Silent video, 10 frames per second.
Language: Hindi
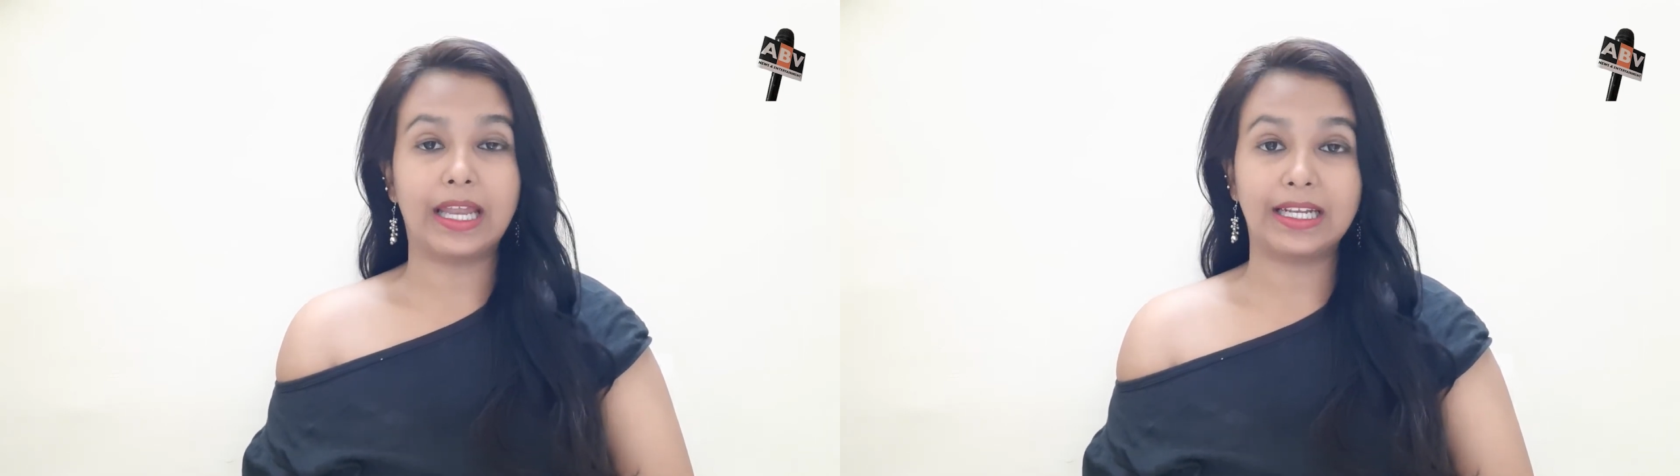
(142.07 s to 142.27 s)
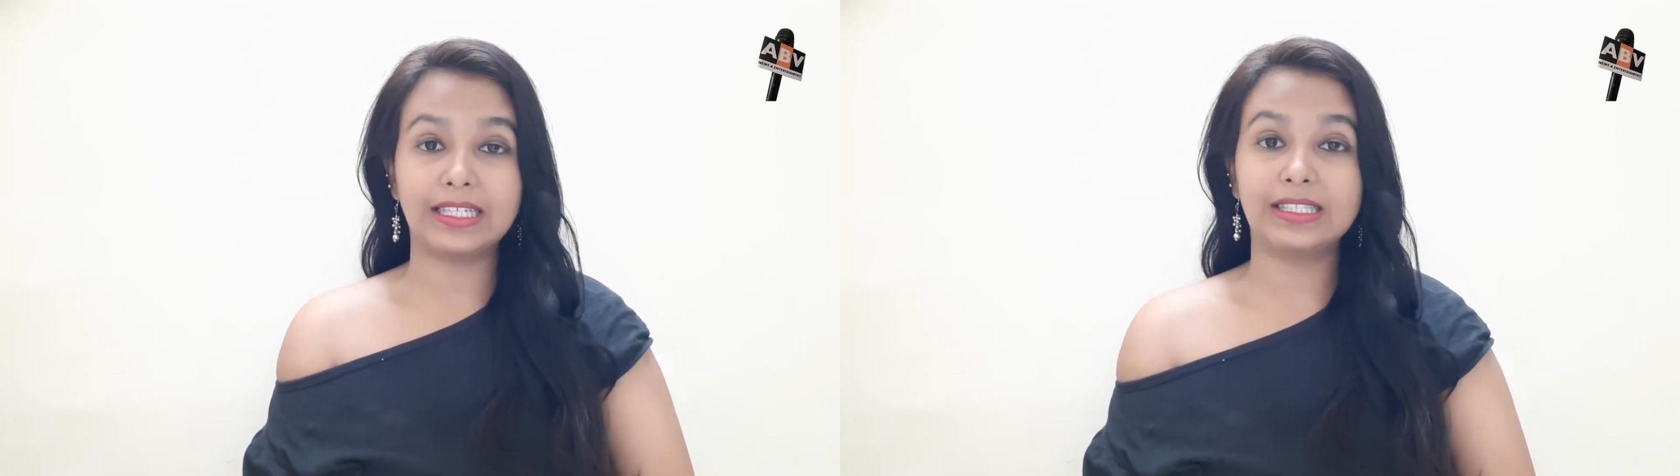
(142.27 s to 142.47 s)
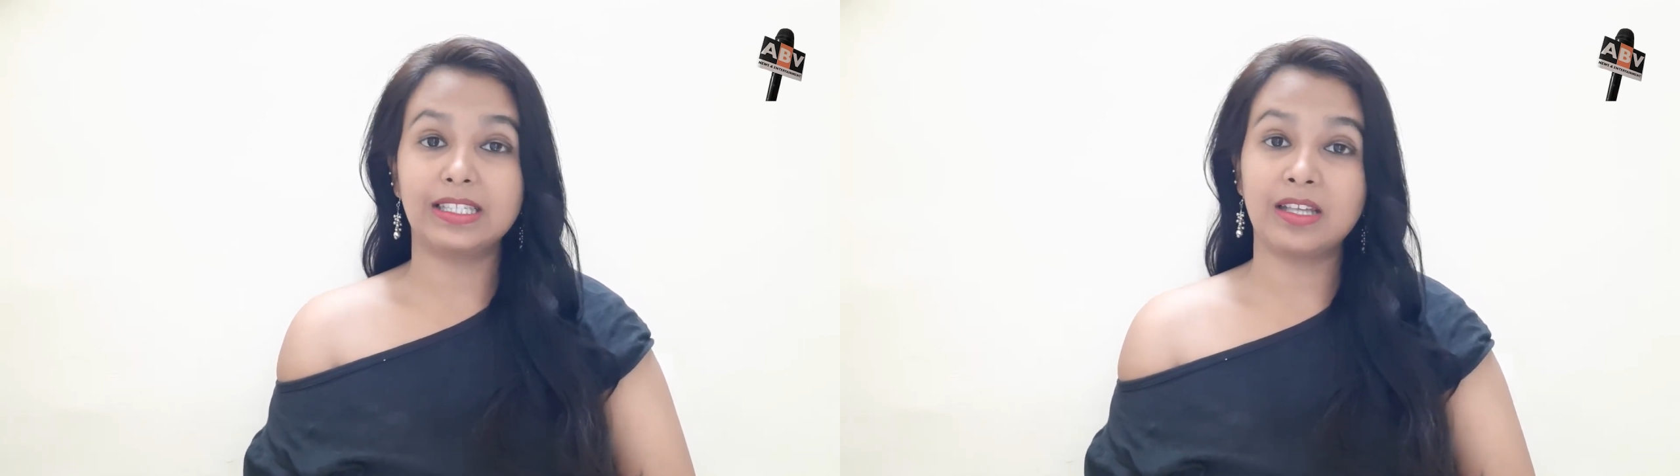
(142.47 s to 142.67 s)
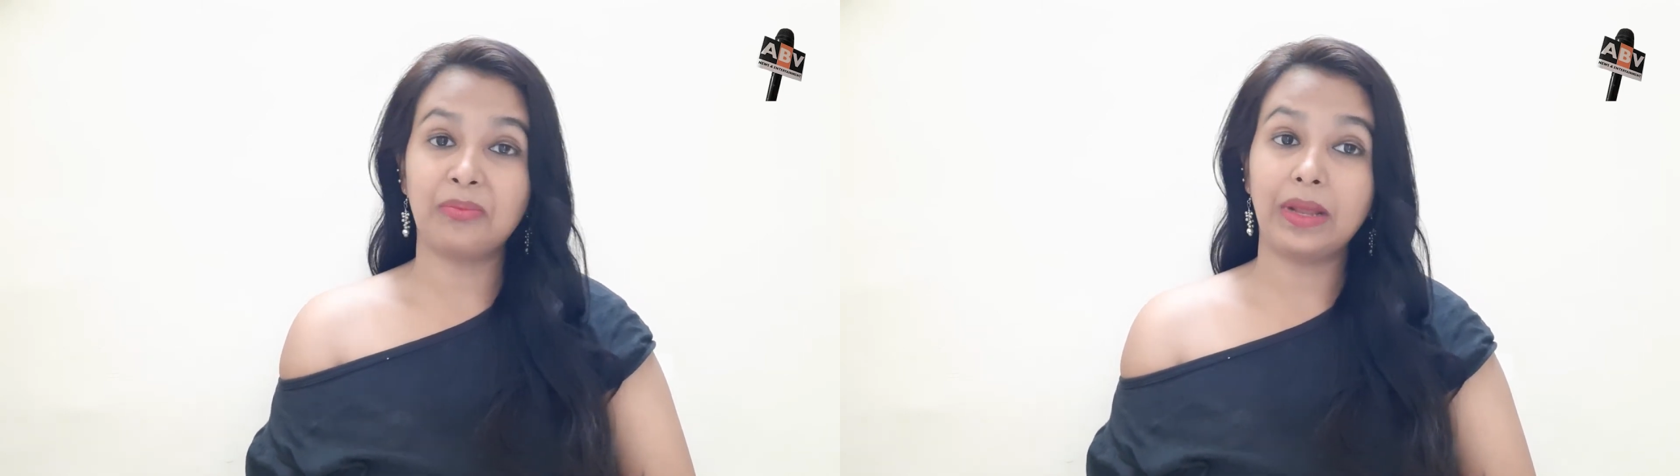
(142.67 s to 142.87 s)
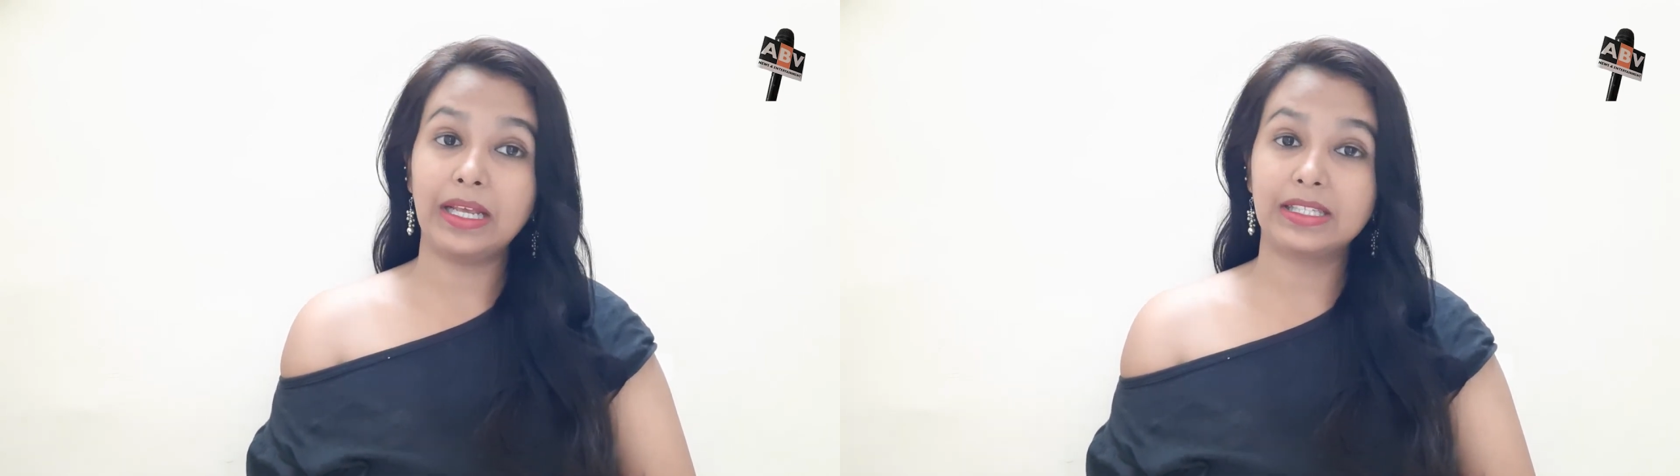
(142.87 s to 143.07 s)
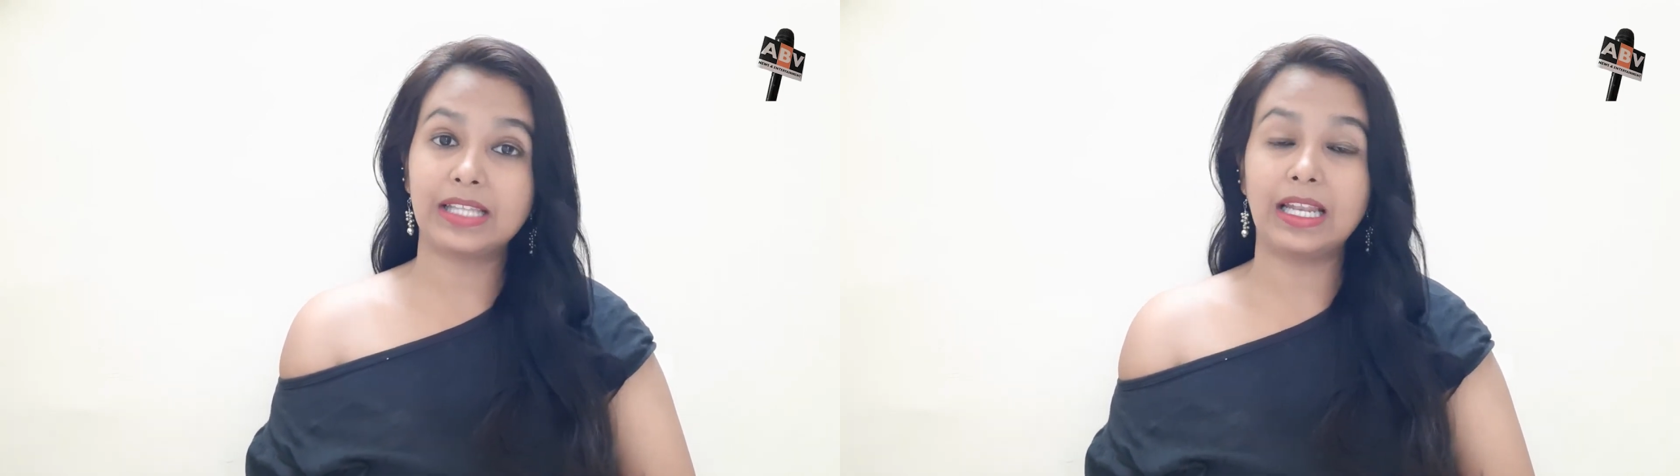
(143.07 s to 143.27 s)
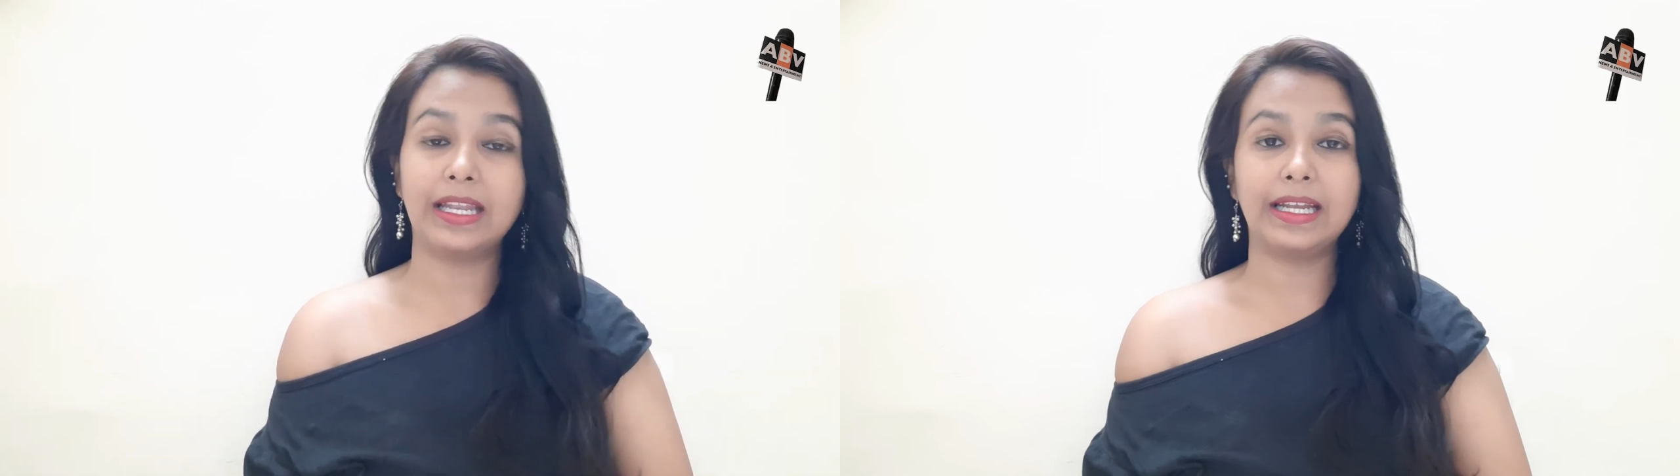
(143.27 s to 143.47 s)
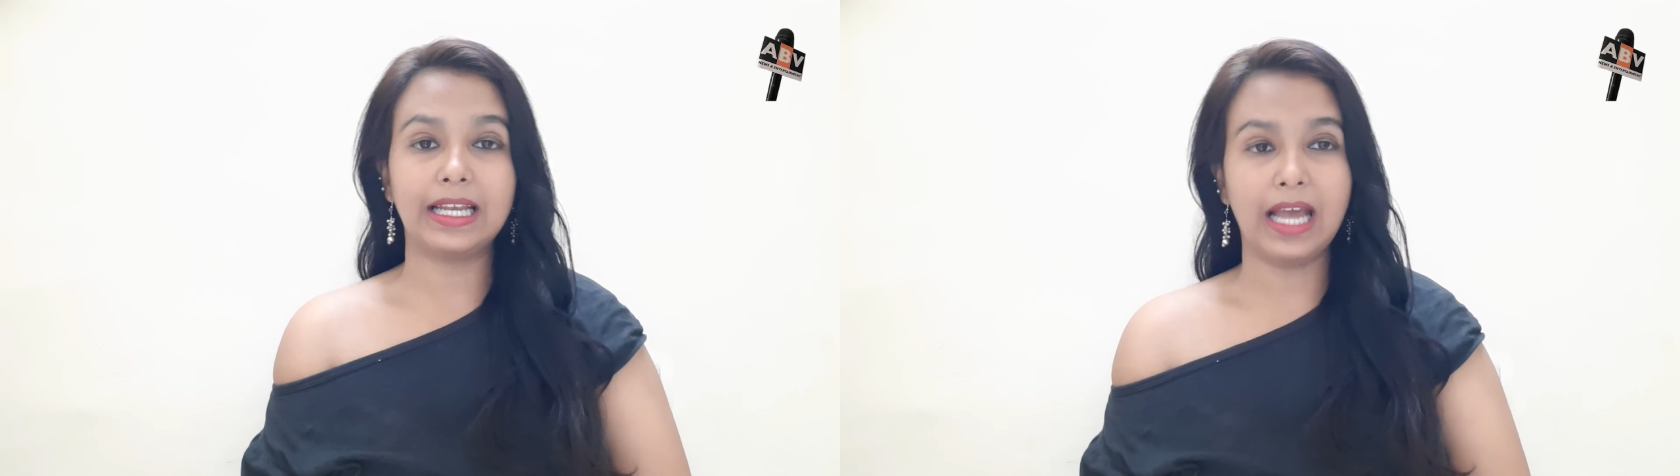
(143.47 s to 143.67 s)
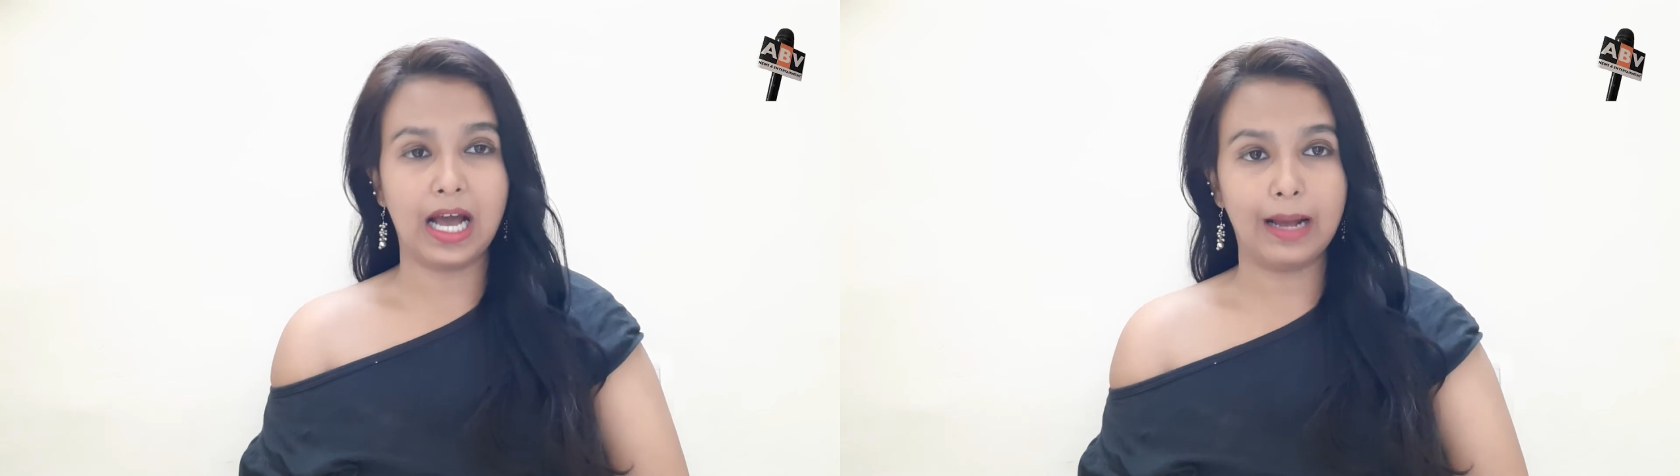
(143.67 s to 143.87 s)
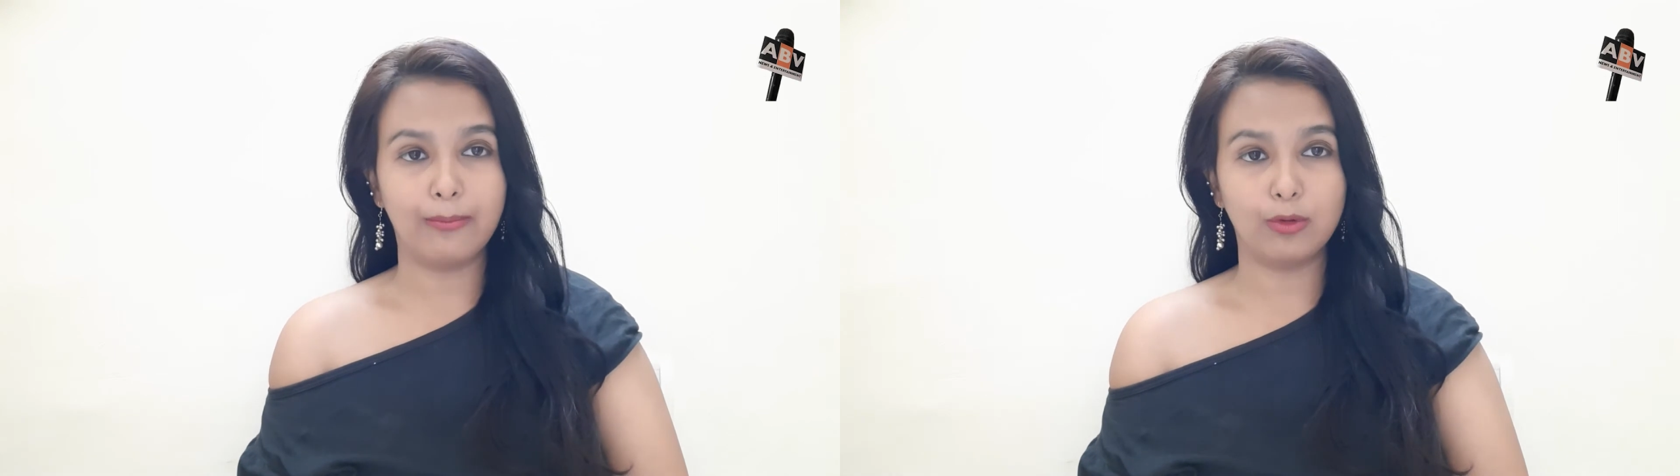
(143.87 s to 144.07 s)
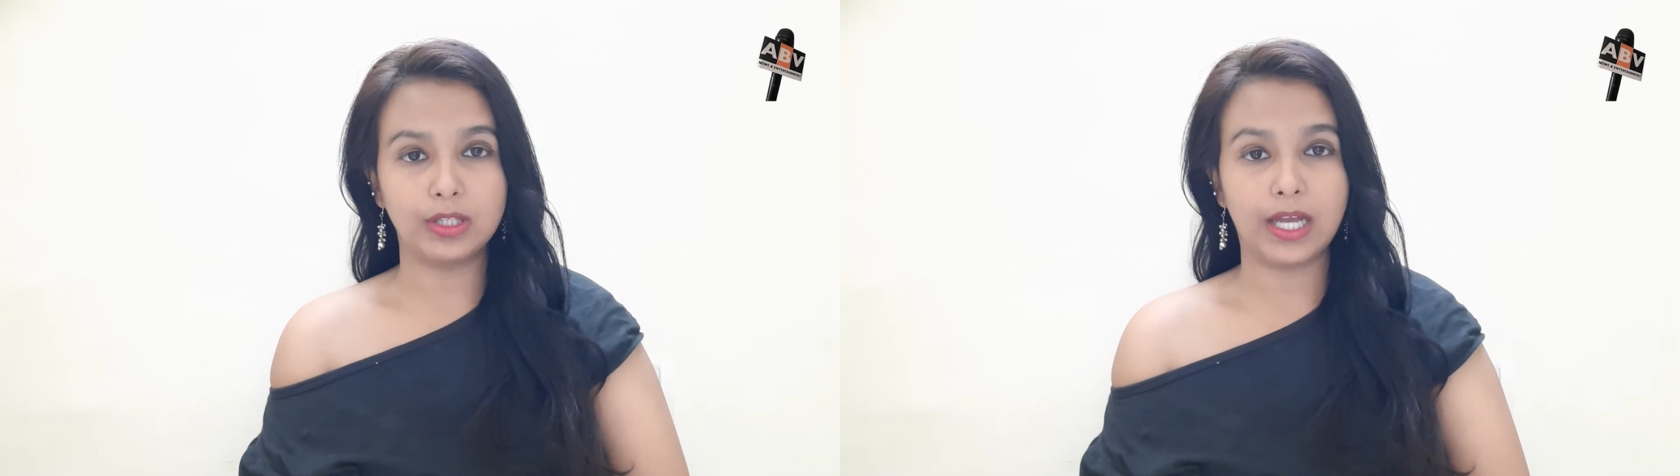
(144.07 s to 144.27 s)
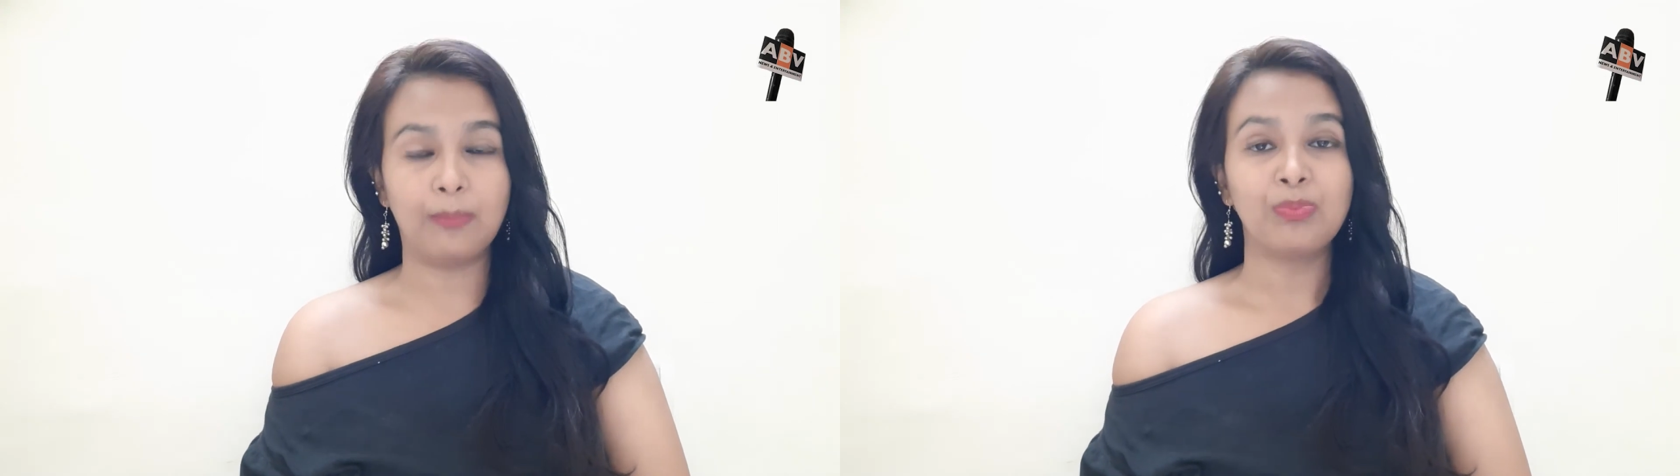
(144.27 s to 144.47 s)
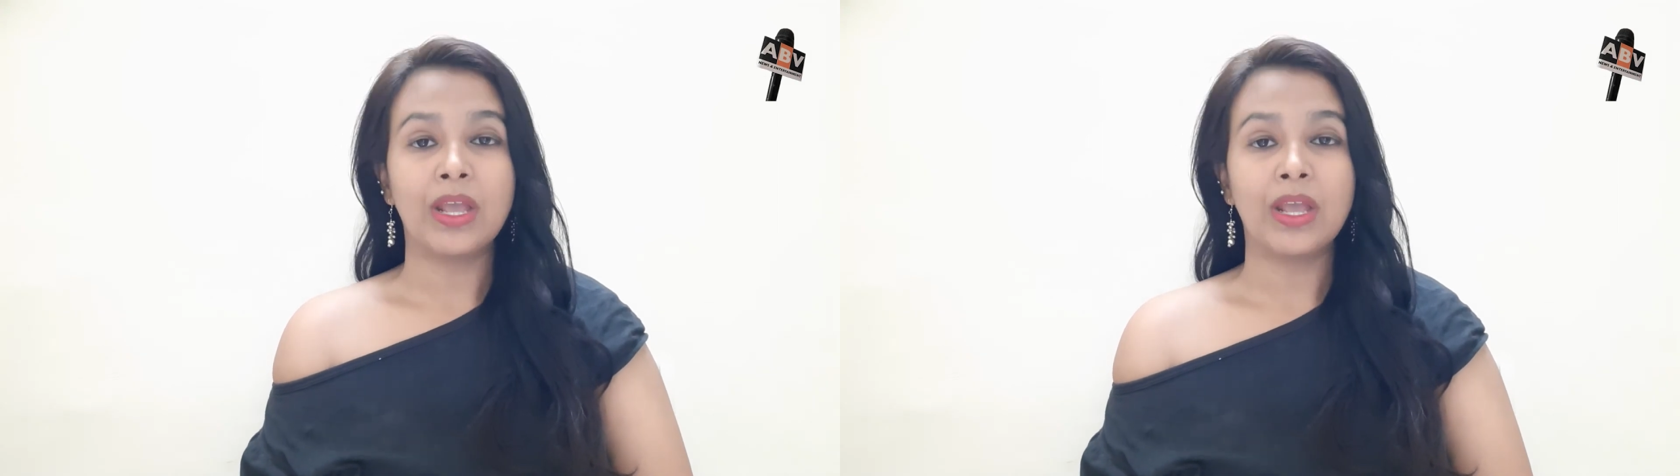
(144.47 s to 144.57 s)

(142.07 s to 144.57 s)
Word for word: यानी कि इस सीज़न में हिस्सा लेने के लिए हाँ बोल दिया